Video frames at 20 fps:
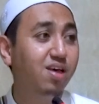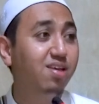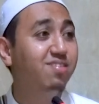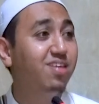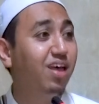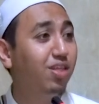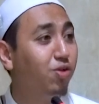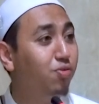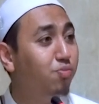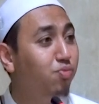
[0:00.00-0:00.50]

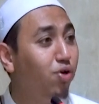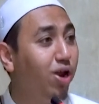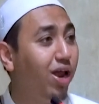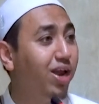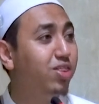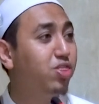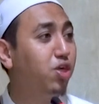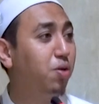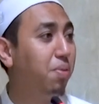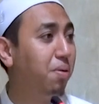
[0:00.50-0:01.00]
Satu
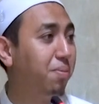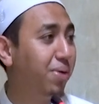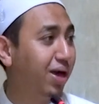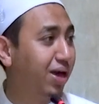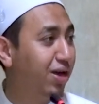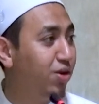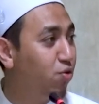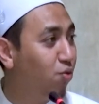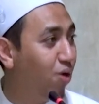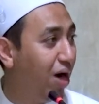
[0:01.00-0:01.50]
bulan cuma
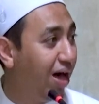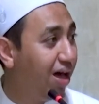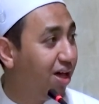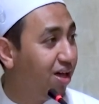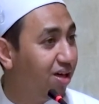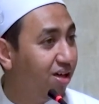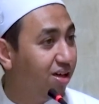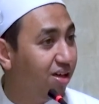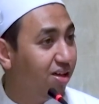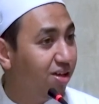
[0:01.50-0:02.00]
makan dua
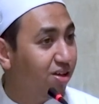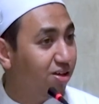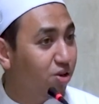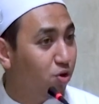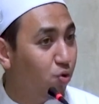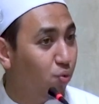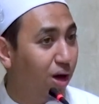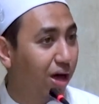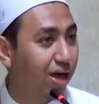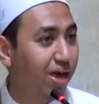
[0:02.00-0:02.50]

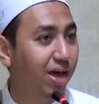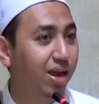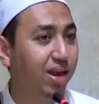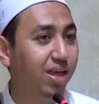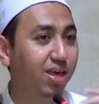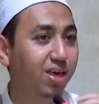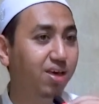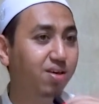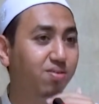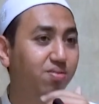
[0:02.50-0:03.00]
dua
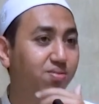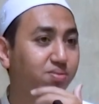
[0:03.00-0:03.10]
kali